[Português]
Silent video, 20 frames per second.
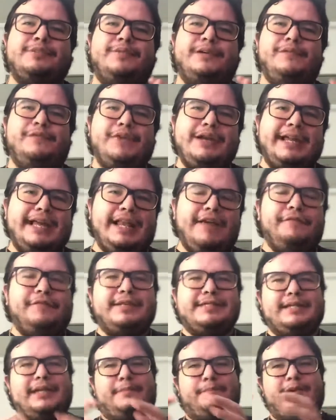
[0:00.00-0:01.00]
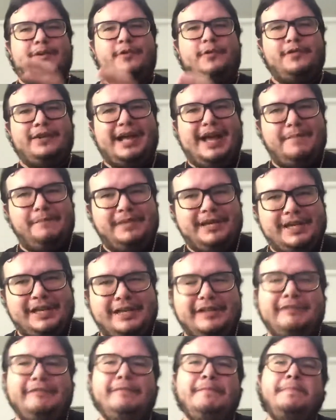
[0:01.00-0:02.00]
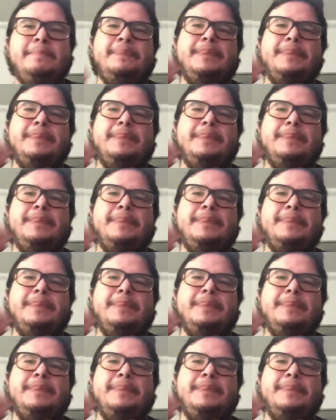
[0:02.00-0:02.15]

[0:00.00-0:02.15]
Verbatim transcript: O que foi que ela fez? Ela pegou o cabelo,